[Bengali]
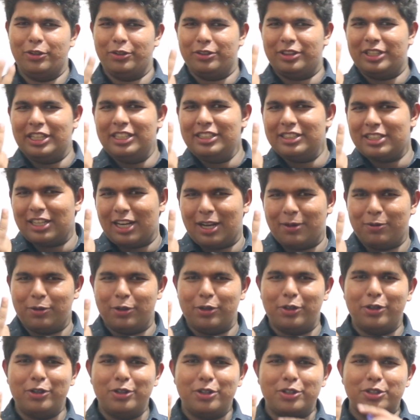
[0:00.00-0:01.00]
তো তিনটা
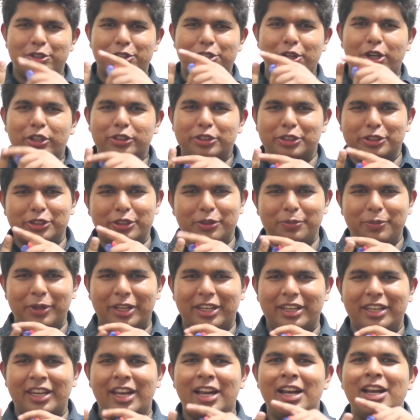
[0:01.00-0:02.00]
নাম হলো সংযোজন
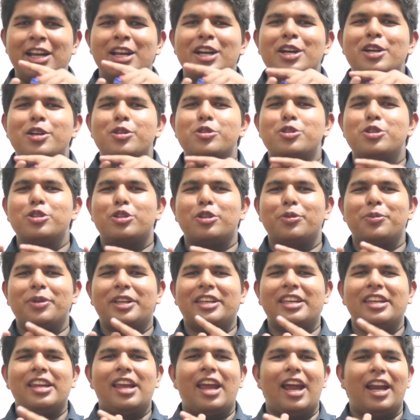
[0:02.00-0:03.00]
বিক্রিয়া জুতো
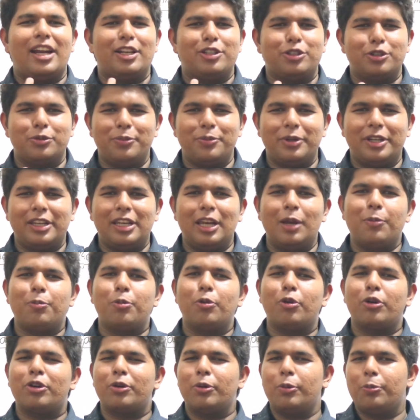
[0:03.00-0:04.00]
বিক্রিয়া অ্যাডিশন
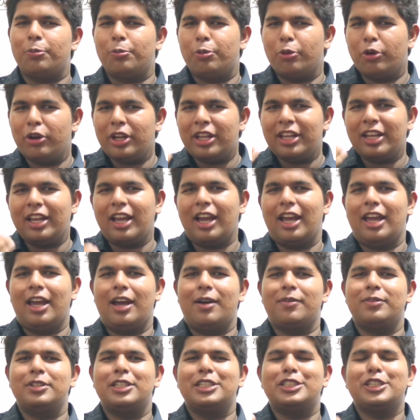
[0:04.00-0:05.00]
বিক্রিয়া
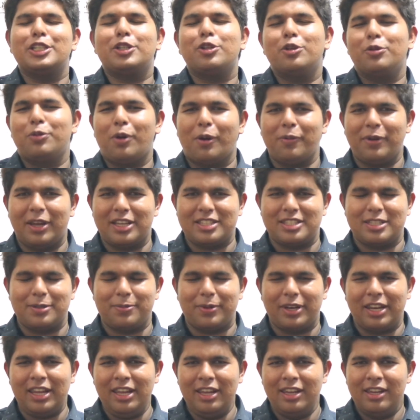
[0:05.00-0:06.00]
পরীক্ষায় আমাদের যে কোনো ভাবে
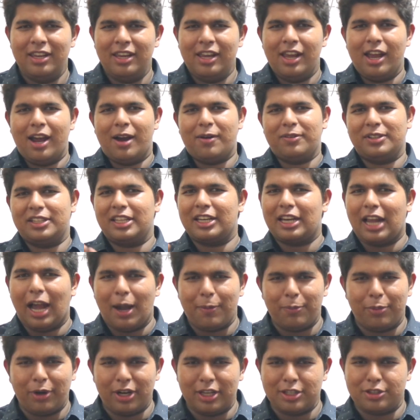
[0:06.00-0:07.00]
আসতে পারে আমাদের
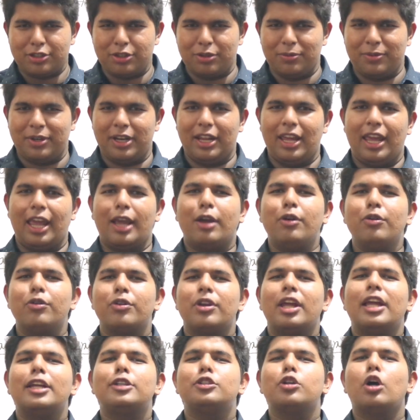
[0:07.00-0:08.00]
ঘাবড়ালে চলবে না
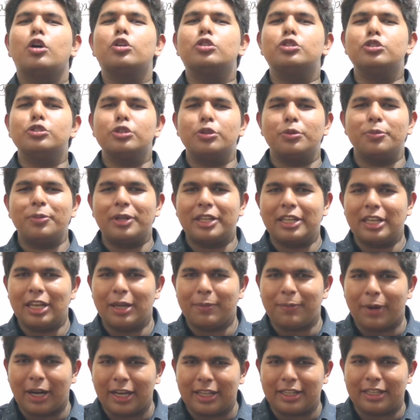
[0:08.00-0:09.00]
এখন এই সংযোজন
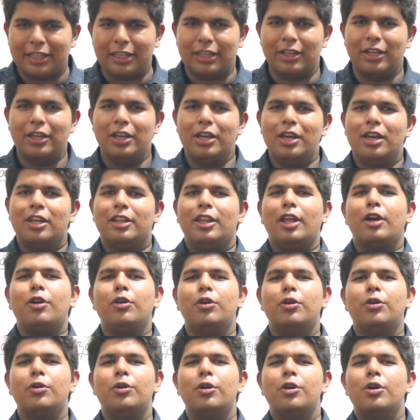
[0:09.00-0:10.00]
বিক্রিয়া মানে কি
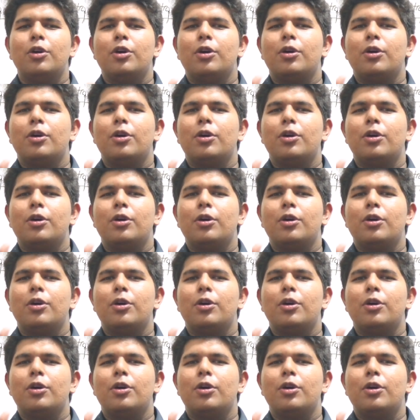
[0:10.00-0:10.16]
দেখো